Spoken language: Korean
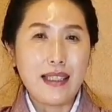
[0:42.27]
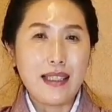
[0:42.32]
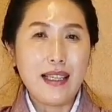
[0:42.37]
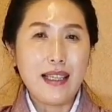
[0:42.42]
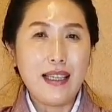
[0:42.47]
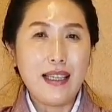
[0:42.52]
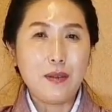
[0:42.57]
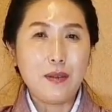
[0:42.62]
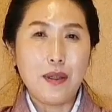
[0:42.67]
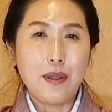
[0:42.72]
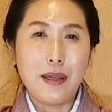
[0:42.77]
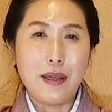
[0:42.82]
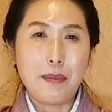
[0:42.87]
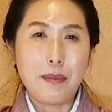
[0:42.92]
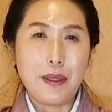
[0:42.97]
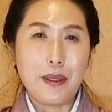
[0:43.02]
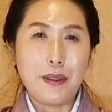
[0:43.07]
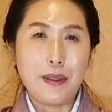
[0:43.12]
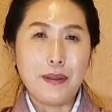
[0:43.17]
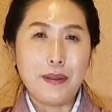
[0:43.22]
다사라고
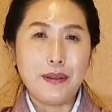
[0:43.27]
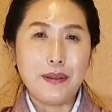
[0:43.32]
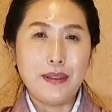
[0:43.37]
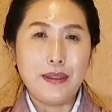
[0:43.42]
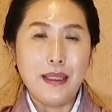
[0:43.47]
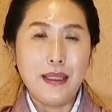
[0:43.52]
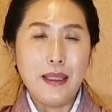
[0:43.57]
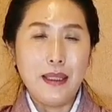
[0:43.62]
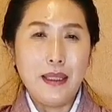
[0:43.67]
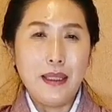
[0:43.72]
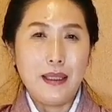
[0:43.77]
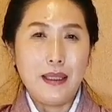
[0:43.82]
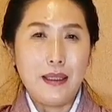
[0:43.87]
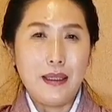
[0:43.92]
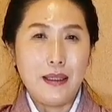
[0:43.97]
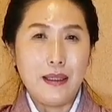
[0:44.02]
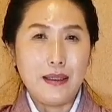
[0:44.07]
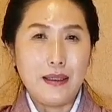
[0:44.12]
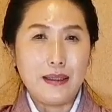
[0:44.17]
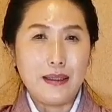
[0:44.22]
하면
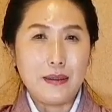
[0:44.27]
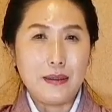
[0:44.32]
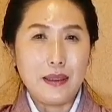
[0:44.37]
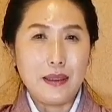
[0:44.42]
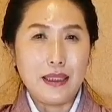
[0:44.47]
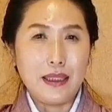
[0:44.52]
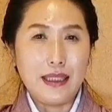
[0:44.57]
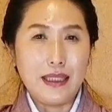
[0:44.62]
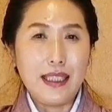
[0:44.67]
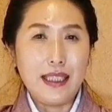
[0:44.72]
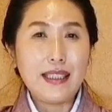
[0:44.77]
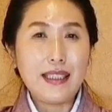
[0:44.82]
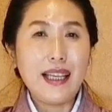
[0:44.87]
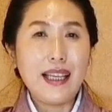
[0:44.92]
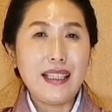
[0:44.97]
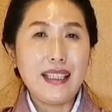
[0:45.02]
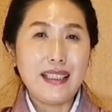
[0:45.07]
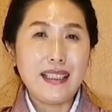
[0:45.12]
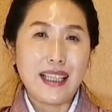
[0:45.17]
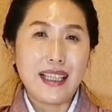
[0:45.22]
어,
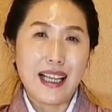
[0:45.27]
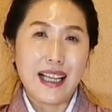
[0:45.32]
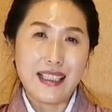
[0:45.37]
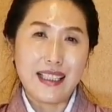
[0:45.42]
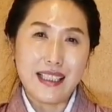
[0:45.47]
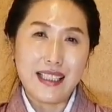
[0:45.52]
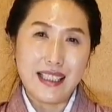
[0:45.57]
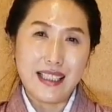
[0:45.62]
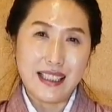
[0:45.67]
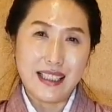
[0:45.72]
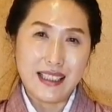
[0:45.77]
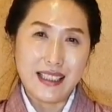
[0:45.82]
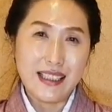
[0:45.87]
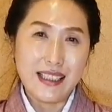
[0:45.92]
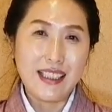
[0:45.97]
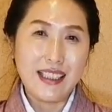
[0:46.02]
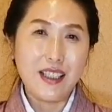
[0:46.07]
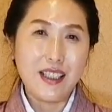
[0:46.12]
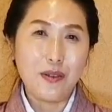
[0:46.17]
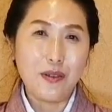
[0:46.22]
식사를
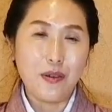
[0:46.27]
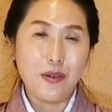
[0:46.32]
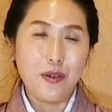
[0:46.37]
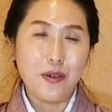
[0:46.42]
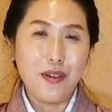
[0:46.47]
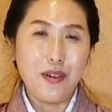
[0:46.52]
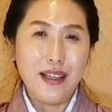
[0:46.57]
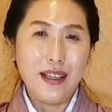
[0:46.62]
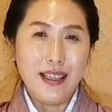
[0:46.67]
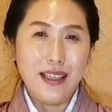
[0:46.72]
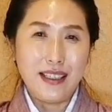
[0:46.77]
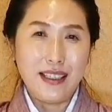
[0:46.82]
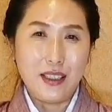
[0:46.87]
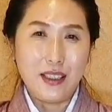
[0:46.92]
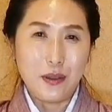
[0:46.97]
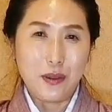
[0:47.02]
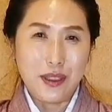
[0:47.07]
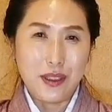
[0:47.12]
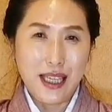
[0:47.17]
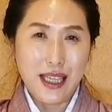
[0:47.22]
같이 즐기고
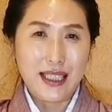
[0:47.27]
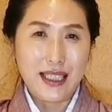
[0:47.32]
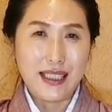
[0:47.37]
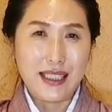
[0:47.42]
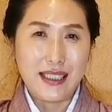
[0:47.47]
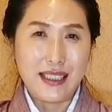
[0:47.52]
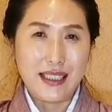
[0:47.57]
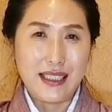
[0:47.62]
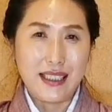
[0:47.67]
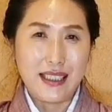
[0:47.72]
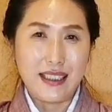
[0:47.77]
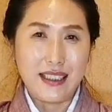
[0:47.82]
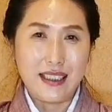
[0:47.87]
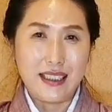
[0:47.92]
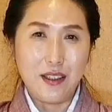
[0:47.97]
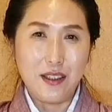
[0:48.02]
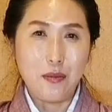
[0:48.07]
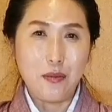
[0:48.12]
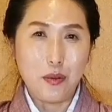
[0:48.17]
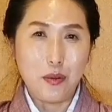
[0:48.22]
그리고 차를
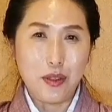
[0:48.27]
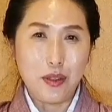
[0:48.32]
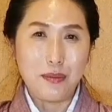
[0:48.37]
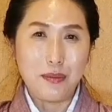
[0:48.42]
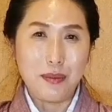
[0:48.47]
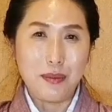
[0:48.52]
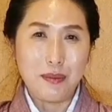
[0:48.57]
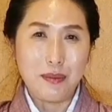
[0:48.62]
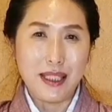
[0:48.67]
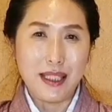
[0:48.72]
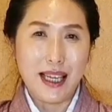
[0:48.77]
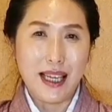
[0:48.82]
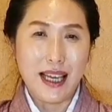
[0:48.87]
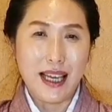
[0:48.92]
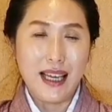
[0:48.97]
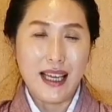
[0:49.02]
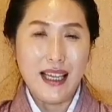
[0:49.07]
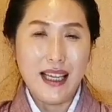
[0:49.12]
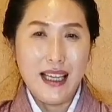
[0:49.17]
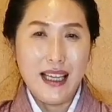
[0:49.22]
즐기는 그런
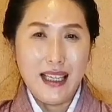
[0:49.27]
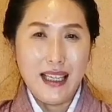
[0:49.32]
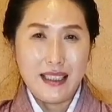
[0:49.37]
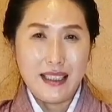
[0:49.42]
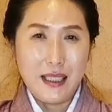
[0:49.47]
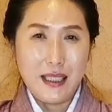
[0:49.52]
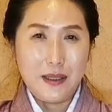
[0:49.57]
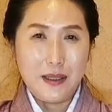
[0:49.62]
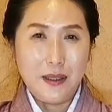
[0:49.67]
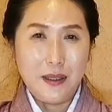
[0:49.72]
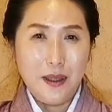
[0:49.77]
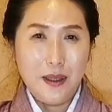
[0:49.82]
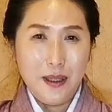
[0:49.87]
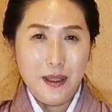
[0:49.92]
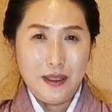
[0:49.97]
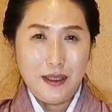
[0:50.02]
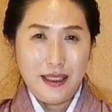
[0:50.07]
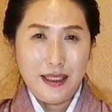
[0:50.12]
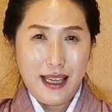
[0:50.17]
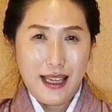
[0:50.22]
모임입니다.
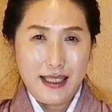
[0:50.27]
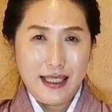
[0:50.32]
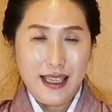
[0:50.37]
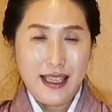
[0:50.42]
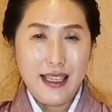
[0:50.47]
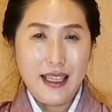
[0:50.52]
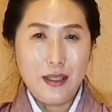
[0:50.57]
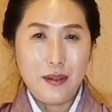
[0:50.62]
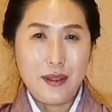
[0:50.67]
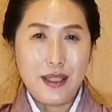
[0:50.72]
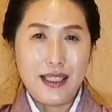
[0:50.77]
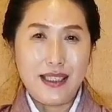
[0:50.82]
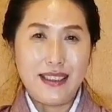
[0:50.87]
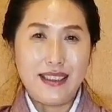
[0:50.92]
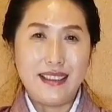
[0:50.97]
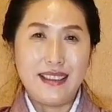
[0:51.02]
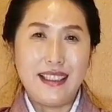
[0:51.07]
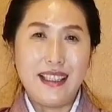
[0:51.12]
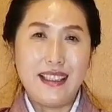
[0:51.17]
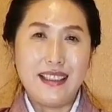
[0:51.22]
그래서 다사라고
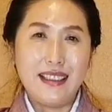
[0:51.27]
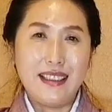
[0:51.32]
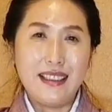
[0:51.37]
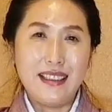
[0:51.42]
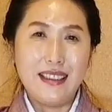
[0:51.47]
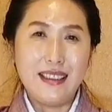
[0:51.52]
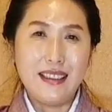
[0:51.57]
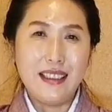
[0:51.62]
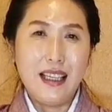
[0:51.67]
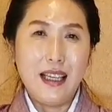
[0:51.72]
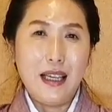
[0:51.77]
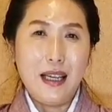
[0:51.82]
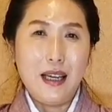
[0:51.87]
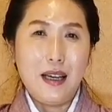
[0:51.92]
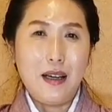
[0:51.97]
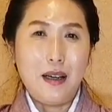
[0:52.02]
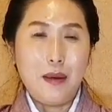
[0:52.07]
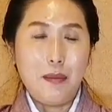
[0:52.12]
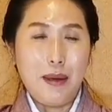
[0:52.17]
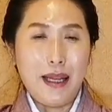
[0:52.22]
했을 때는
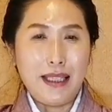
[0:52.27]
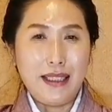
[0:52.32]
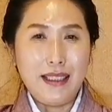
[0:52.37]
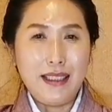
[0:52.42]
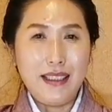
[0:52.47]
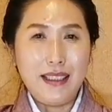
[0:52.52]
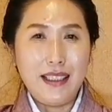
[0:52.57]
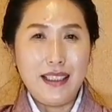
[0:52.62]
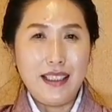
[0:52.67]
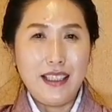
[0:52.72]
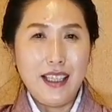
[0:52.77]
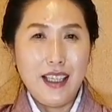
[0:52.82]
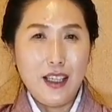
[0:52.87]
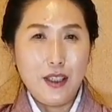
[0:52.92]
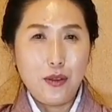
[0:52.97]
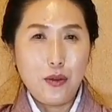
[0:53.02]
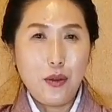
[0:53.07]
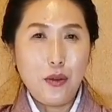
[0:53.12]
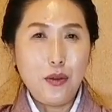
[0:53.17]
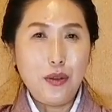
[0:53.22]
어,
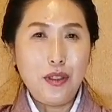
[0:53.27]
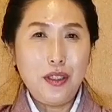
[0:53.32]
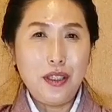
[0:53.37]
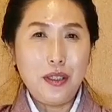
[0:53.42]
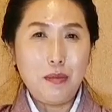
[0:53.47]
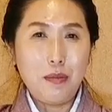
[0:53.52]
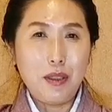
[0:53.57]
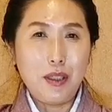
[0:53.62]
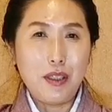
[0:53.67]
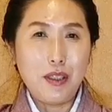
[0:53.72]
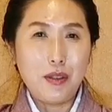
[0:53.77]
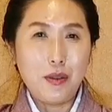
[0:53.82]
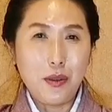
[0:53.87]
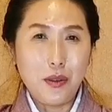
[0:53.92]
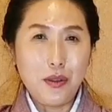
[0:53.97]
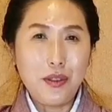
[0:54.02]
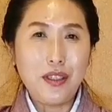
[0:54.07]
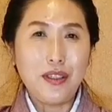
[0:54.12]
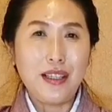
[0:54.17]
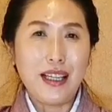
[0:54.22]
반드시
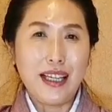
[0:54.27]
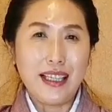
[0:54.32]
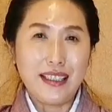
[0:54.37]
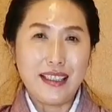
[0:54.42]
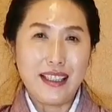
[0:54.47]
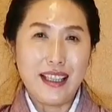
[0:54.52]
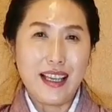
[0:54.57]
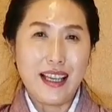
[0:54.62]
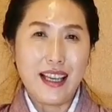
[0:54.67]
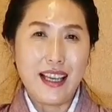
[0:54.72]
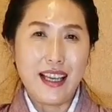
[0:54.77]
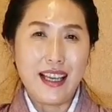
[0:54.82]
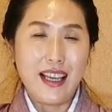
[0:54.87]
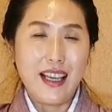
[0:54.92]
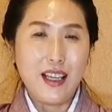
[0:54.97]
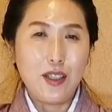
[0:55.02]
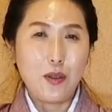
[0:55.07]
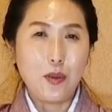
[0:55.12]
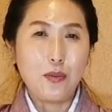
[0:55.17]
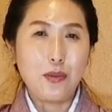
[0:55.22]
손님을 초청할
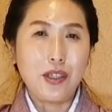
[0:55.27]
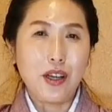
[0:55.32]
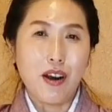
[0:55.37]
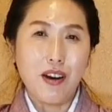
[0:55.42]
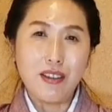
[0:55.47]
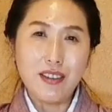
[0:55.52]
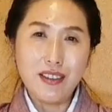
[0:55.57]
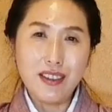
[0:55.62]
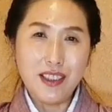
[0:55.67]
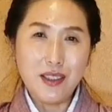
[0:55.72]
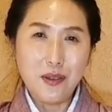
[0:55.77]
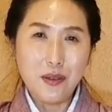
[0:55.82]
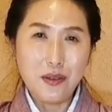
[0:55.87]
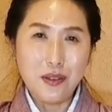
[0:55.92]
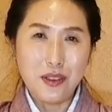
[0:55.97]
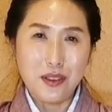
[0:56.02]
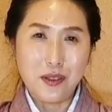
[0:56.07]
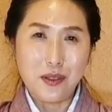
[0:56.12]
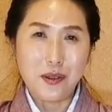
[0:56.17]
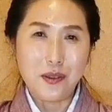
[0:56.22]
때 좀 적은
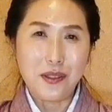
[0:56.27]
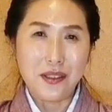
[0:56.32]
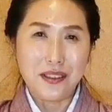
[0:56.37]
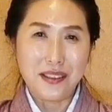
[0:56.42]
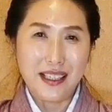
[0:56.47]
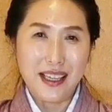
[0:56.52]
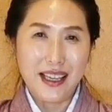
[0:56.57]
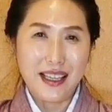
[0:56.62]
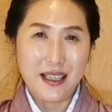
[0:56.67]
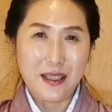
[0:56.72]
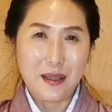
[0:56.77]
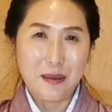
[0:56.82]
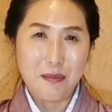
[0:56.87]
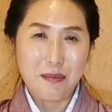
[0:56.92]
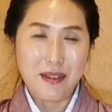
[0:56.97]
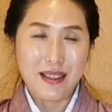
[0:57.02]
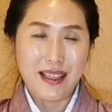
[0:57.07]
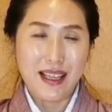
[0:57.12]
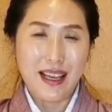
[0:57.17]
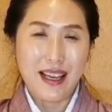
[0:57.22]
인원을 초청을
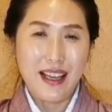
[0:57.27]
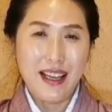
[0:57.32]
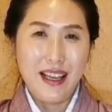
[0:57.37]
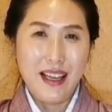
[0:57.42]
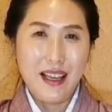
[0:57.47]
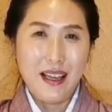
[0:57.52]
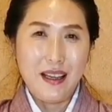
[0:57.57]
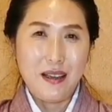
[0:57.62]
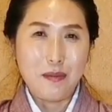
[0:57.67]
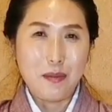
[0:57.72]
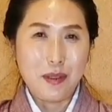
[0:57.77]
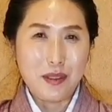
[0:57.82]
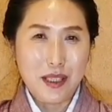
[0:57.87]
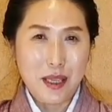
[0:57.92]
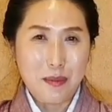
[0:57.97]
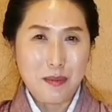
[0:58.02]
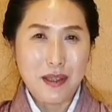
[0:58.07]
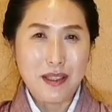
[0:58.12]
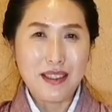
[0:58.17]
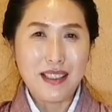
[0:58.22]
하게 됩니다.
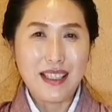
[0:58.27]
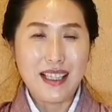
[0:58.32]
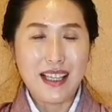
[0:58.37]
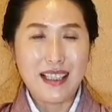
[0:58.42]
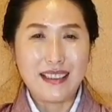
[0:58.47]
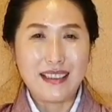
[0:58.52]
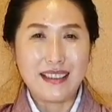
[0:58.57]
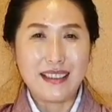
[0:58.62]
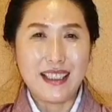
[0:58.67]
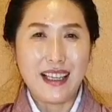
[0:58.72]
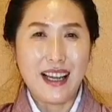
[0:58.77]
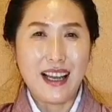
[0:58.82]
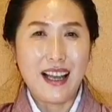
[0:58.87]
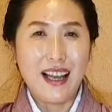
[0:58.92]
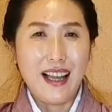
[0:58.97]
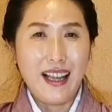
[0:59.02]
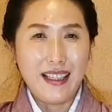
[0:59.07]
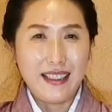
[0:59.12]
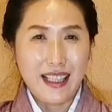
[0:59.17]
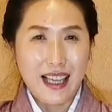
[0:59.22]
뭐
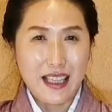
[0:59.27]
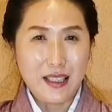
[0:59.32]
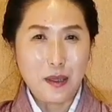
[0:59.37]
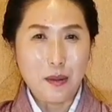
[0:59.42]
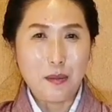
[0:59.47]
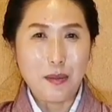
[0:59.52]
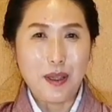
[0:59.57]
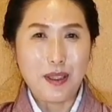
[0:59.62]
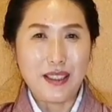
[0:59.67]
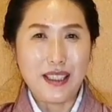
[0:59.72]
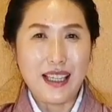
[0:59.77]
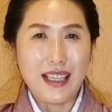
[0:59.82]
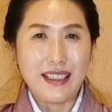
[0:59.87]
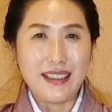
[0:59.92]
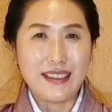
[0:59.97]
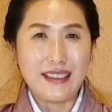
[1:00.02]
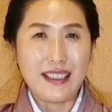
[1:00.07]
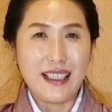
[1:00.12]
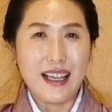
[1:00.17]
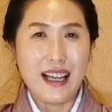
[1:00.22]
3명이라든가
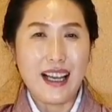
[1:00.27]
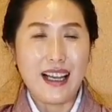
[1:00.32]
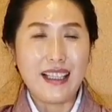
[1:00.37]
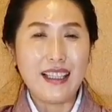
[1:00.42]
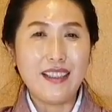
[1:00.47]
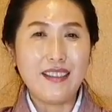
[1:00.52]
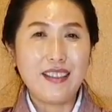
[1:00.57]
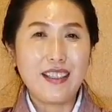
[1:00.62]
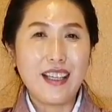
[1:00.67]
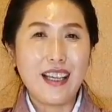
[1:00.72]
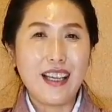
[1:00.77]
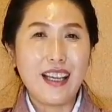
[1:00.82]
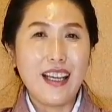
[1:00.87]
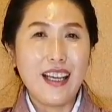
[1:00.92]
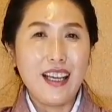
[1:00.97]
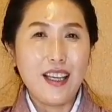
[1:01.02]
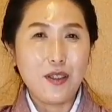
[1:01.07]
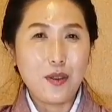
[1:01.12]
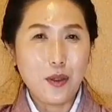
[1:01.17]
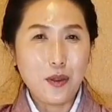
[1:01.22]
5명이라든가
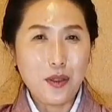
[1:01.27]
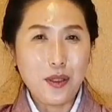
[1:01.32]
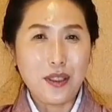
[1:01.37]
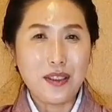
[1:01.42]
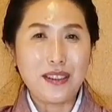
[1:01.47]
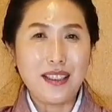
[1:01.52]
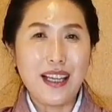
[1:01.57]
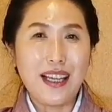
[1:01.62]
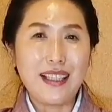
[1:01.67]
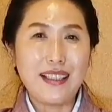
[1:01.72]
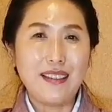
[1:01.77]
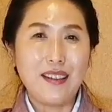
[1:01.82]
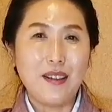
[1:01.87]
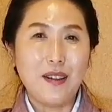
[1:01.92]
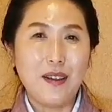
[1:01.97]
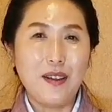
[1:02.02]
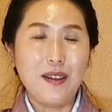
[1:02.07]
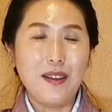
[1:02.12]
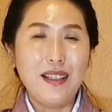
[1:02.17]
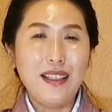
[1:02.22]
이렇게 초청을
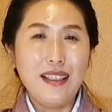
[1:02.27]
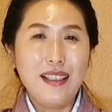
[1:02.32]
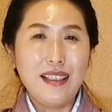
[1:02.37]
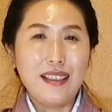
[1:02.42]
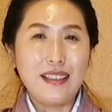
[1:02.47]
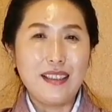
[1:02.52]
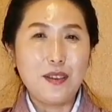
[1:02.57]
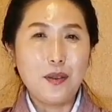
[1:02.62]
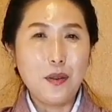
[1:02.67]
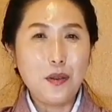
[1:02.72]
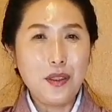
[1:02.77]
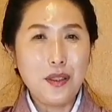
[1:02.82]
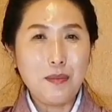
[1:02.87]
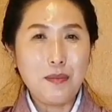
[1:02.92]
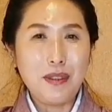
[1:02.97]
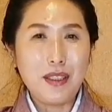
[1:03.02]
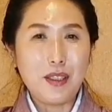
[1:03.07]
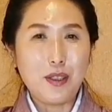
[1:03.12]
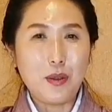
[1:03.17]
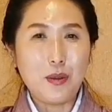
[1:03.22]
해서 그
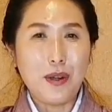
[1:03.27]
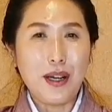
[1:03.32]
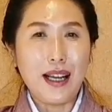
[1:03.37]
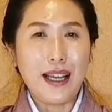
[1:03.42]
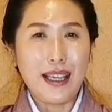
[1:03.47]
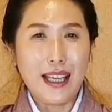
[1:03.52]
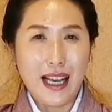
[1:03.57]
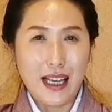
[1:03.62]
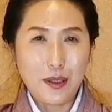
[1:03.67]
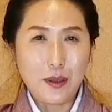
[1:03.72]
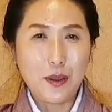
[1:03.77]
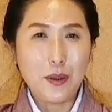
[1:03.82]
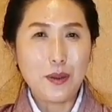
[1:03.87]
손님들과